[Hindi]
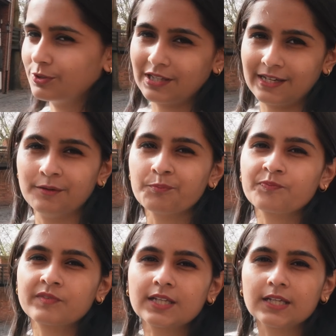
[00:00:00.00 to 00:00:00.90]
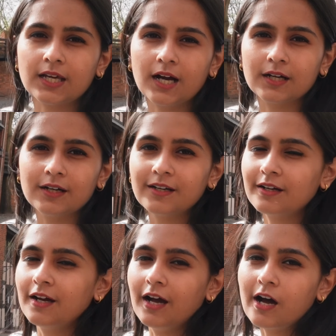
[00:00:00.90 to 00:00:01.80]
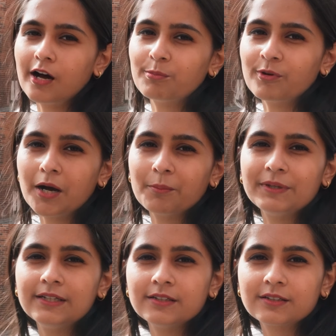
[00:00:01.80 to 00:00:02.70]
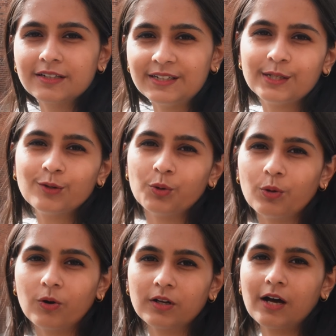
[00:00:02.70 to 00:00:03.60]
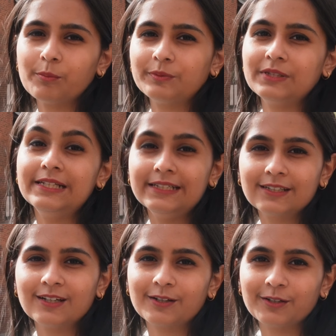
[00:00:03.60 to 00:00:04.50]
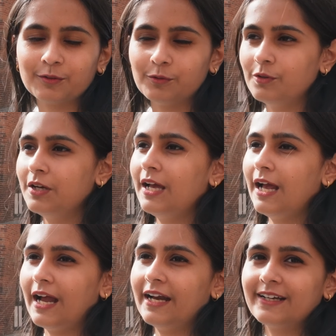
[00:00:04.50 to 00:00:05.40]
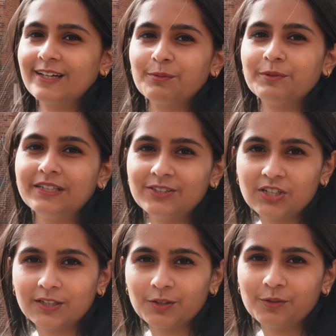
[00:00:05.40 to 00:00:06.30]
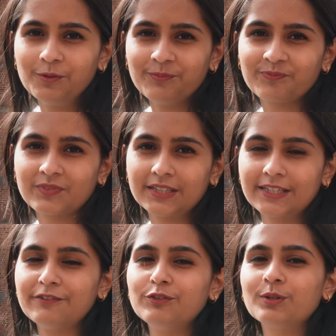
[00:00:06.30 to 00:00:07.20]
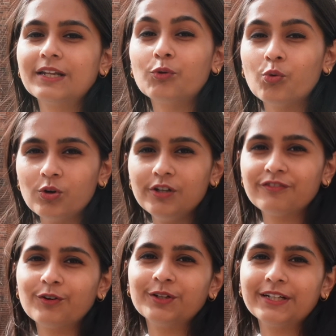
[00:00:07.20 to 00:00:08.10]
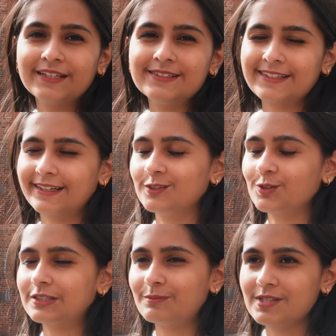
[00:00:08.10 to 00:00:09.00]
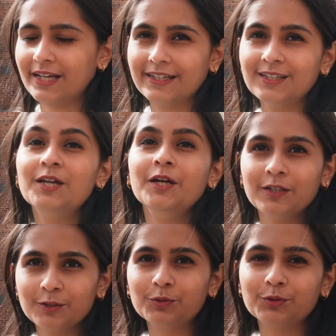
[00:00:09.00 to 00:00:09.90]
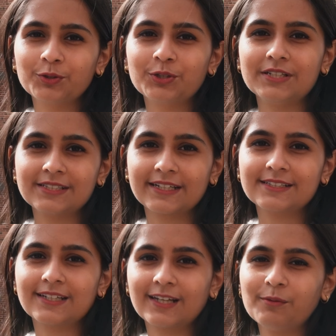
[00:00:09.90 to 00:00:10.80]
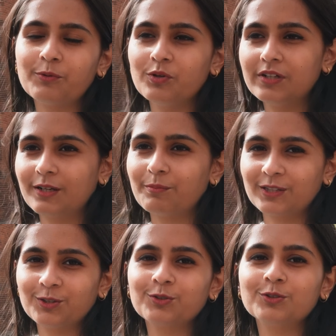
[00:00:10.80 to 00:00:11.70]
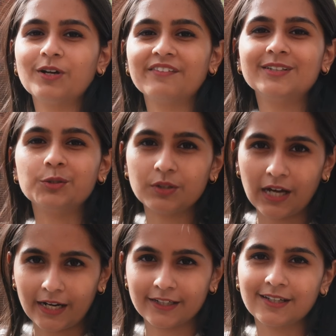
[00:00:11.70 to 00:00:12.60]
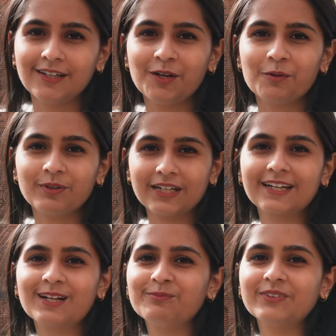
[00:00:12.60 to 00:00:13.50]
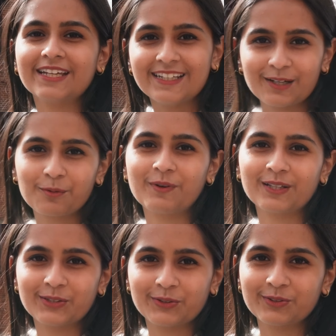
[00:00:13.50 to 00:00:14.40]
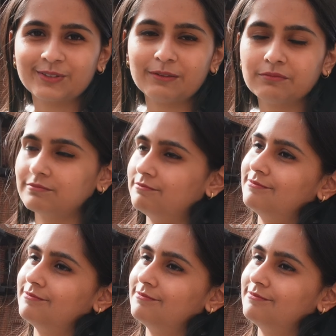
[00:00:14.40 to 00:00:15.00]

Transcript: बोलते हैं कि अगर आप वहाँ पे खड़े हो और आप लीन कर रहे हो एंड अगर आप गिर जाते हो तो इफ़ यू कैन होल्ड फॉर टेन सेकेंड्स और टू टू थ्री सेकेंड टू टू थ्री सेकेंड्स अगर आप होल्ड कर पाते हो तो यू हैव अ गुड हार्ट बट अगर आप नहीं कर पाते हो देन